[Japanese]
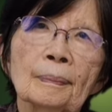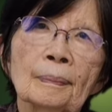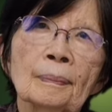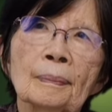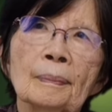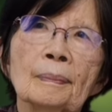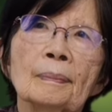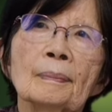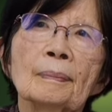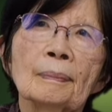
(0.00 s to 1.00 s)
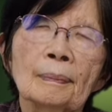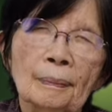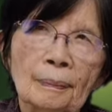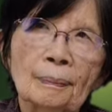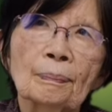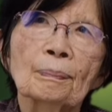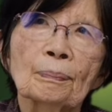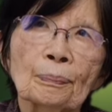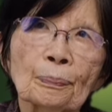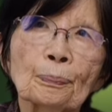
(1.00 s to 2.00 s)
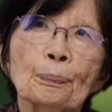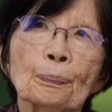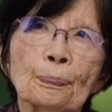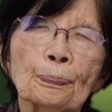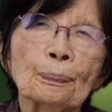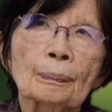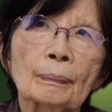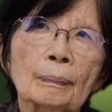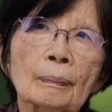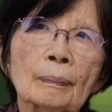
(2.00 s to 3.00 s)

どのような影響を与えてきた